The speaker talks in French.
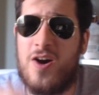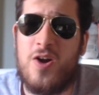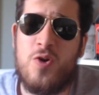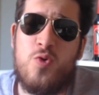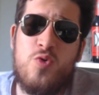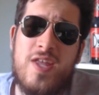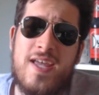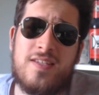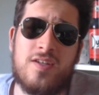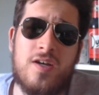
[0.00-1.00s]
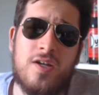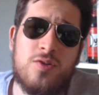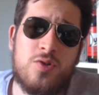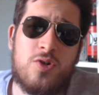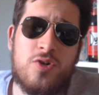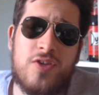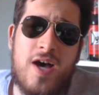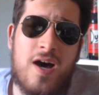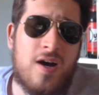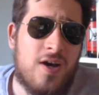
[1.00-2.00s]
lunettes de
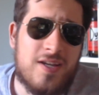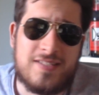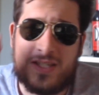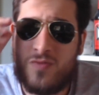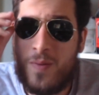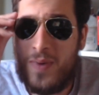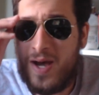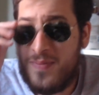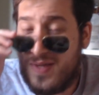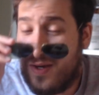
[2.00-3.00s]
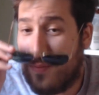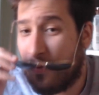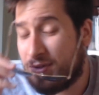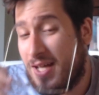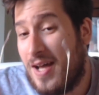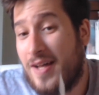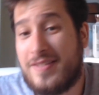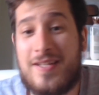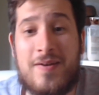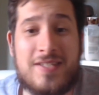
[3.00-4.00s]
connard, ça se voit pas, mais bon, ça,
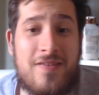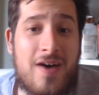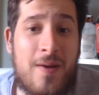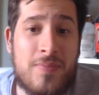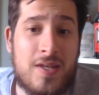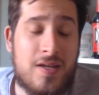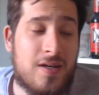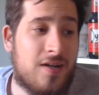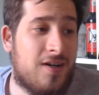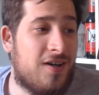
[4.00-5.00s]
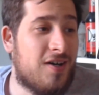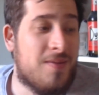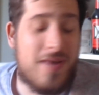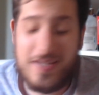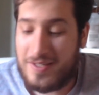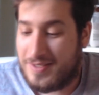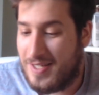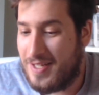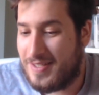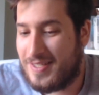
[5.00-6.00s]
ça va. Euh, les mecs, hein,
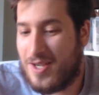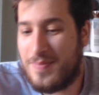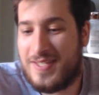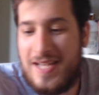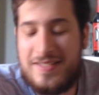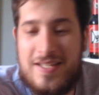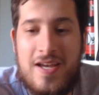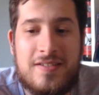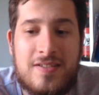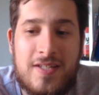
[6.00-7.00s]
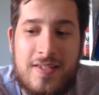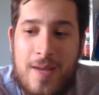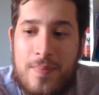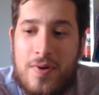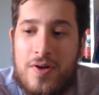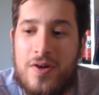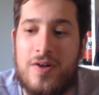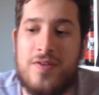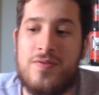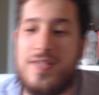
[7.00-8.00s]
c'est comme ça, c'est une, étape,
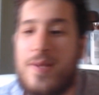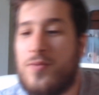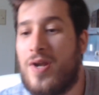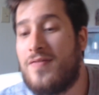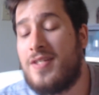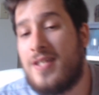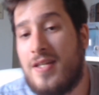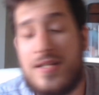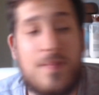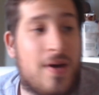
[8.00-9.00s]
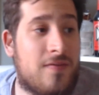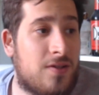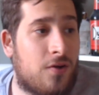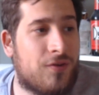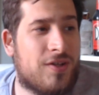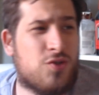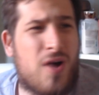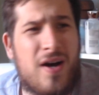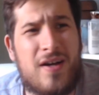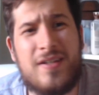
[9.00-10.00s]
euh, une étape de la vie qui est, qui est pas évidente. Hein. Je
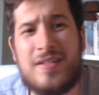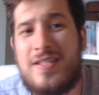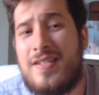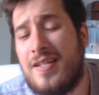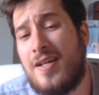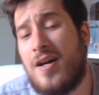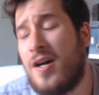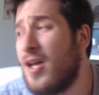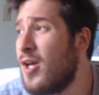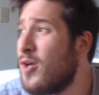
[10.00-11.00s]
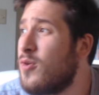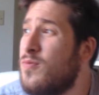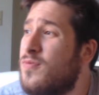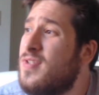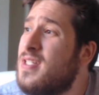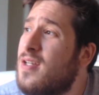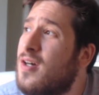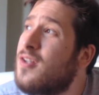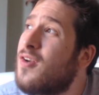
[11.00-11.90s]
dois euh, quitter une ville dans